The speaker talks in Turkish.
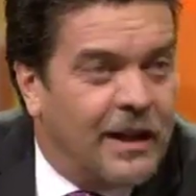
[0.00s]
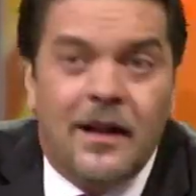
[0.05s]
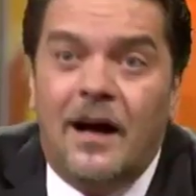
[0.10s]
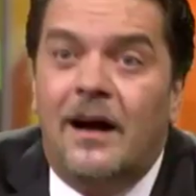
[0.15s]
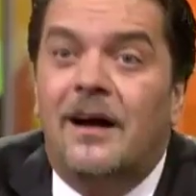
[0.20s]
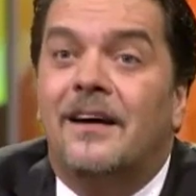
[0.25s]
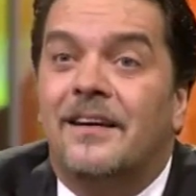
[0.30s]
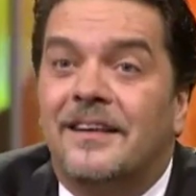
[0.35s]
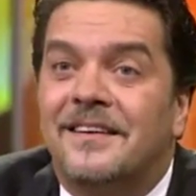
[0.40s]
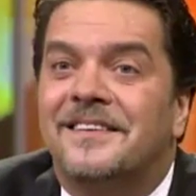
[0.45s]

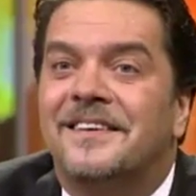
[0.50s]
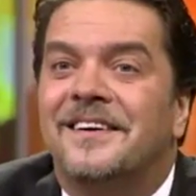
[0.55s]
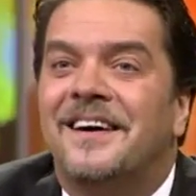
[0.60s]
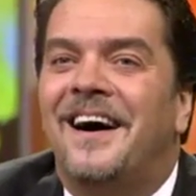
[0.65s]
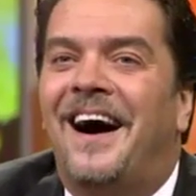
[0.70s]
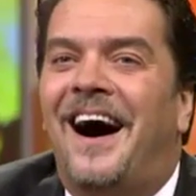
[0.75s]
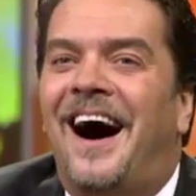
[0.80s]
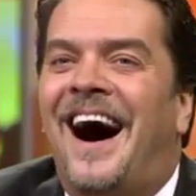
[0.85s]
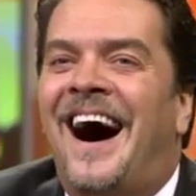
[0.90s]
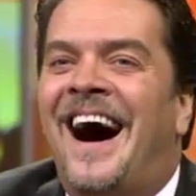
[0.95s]
Çağırırsın
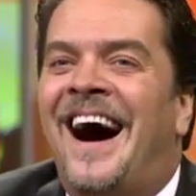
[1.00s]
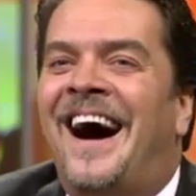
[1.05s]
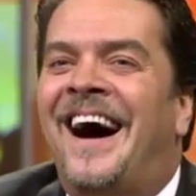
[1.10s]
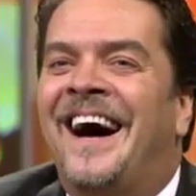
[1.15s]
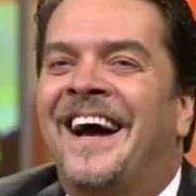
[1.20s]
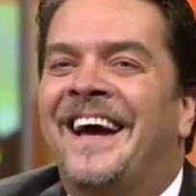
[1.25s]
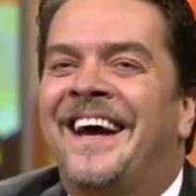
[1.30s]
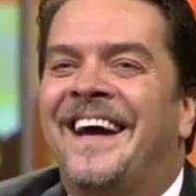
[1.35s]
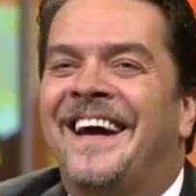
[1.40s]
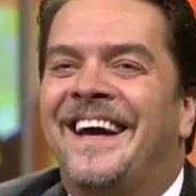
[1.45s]
vallahi
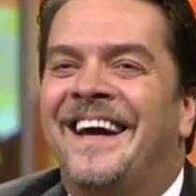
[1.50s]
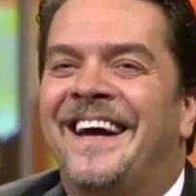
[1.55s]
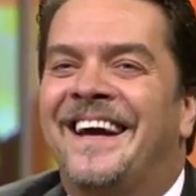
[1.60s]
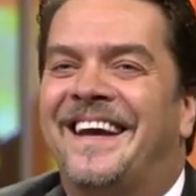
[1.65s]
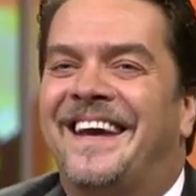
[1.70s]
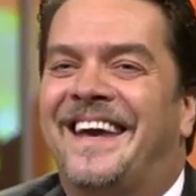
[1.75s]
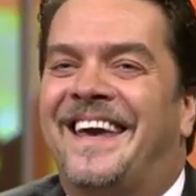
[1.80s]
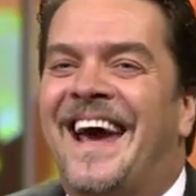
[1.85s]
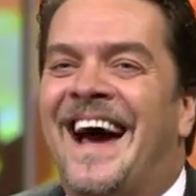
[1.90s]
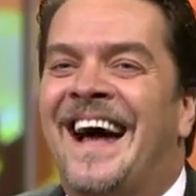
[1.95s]
Ay, bir gelirler
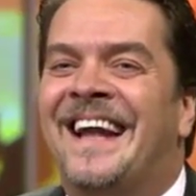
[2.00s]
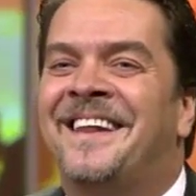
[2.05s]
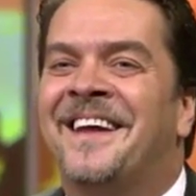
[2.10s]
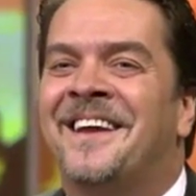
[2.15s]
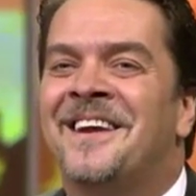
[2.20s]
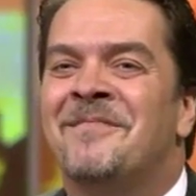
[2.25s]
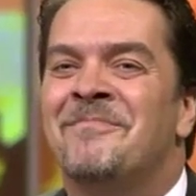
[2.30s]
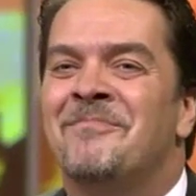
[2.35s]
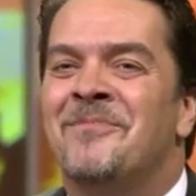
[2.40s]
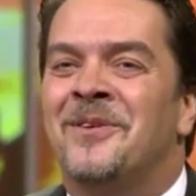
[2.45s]
Allah kendinin
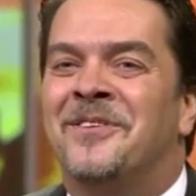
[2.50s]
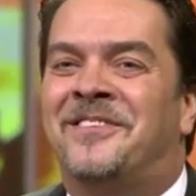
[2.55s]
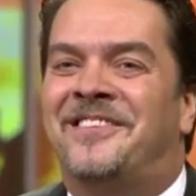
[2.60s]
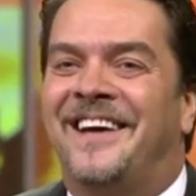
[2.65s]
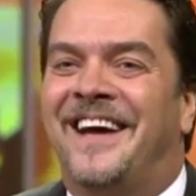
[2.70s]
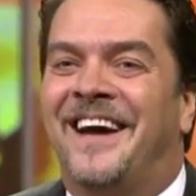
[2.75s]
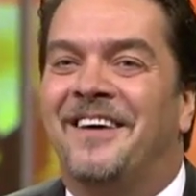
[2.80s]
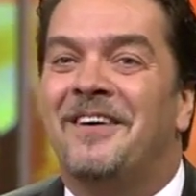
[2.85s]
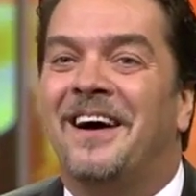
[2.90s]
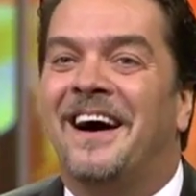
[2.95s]
muhafaza. Kendinin
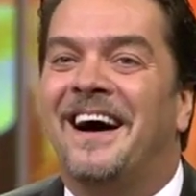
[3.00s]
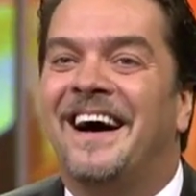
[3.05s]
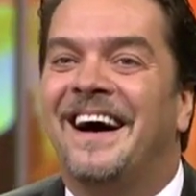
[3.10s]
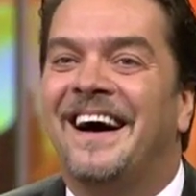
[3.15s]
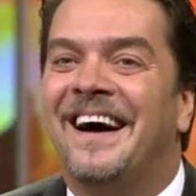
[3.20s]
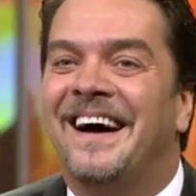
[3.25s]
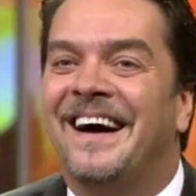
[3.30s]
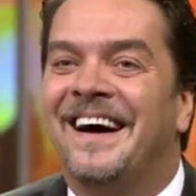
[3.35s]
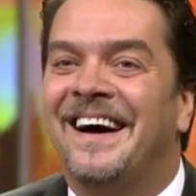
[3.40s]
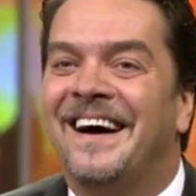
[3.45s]
müziği.
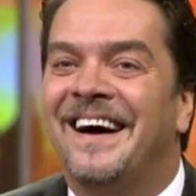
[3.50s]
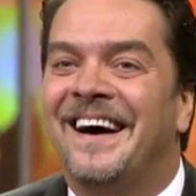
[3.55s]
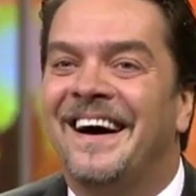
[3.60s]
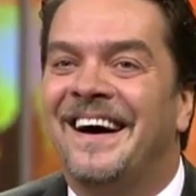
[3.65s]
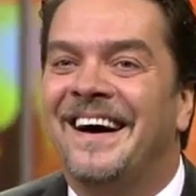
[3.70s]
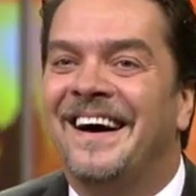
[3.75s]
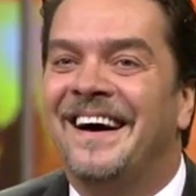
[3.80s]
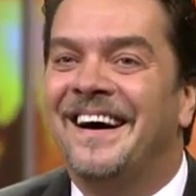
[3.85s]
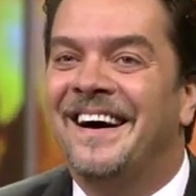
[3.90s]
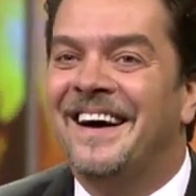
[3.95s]

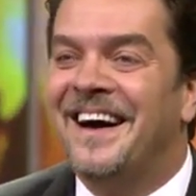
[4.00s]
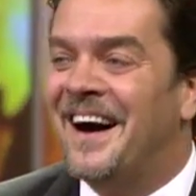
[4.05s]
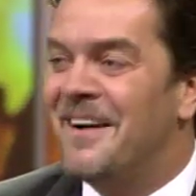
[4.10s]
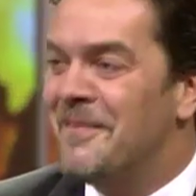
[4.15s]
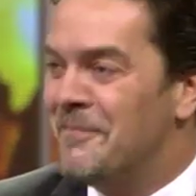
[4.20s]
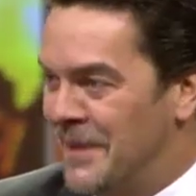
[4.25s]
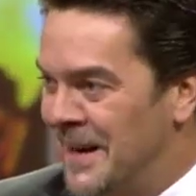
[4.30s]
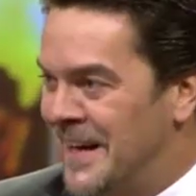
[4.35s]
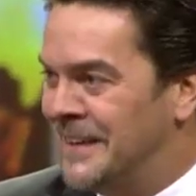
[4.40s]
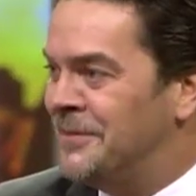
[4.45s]

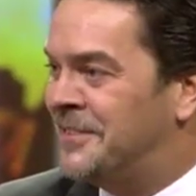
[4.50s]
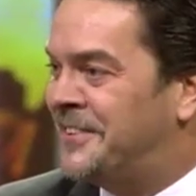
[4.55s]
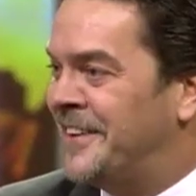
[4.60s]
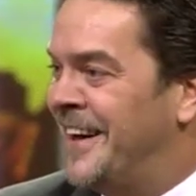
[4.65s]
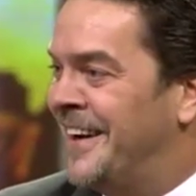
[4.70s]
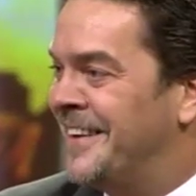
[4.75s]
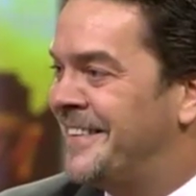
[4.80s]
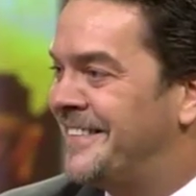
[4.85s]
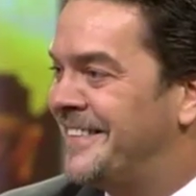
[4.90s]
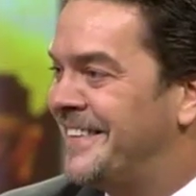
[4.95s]
Bilir
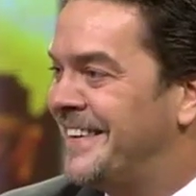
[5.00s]
misiniz?